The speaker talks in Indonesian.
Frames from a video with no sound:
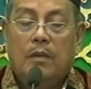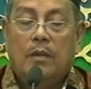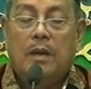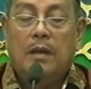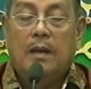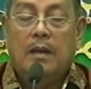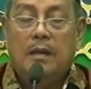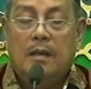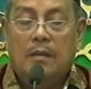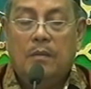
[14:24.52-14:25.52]
ya
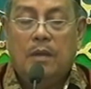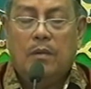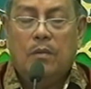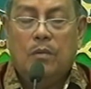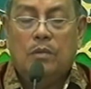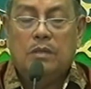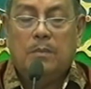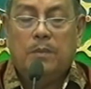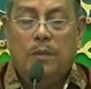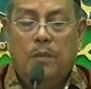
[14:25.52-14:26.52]
gayane ya waya kula
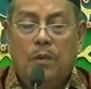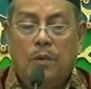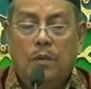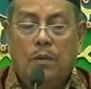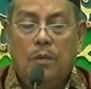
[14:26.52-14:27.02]
ngucap wong